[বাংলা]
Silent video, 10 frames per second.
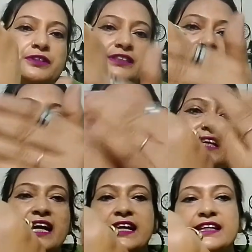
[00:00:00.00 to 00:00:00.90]
করছে
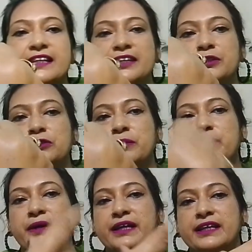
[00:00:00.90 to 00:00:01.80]
স্কিনকে আর এটা কিন্তু
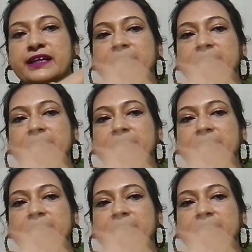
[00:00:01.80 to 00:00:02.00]
আমি মাখিনি